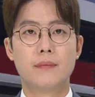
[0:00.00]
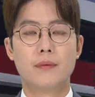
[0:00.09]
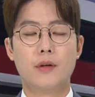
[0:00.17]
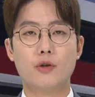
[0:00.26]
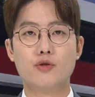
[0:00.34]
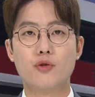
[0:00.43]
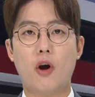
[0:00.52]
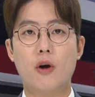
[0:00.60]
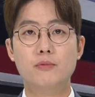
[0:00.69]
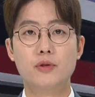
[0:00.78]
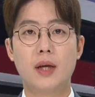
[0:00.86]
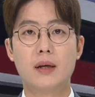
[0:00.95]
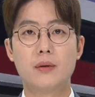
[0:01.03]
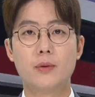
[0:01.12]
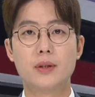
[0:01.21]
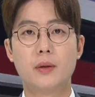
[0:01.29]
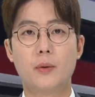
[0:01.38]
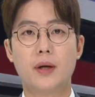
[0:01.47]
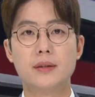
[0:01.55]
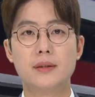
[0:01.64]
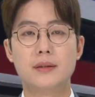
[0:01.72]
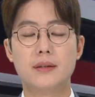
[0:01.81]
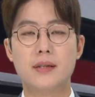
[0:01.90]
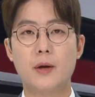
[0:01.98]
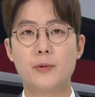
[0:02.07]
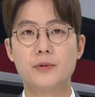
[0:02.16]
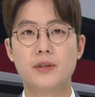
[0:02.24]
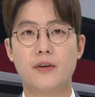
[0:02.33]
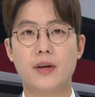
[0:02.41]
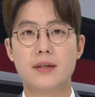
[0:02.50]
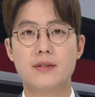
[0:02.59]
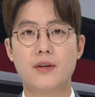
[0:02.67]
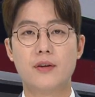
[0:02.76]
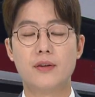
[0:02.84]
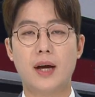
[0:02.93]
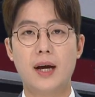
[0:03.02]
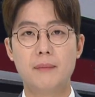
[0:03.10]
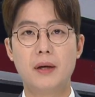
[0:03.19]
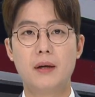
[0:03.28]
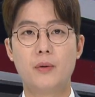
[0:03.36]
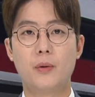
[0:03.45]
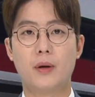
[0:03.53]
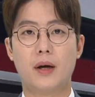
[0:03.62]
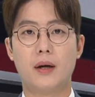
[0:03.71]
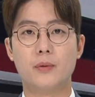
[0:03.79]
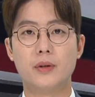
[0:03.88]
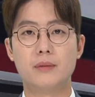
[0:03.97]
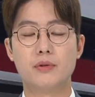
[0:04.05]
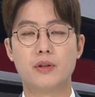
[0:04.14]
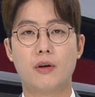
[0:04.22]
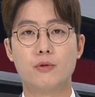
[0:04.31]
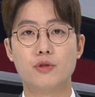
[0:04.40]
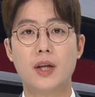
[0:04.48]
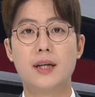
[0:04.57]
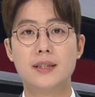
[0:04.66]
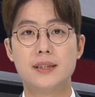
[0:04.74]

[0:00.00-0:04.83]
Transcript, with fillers: 여수 검은 항로를 오가는 새로운 여객선 하멜호가 오늘부터 운항을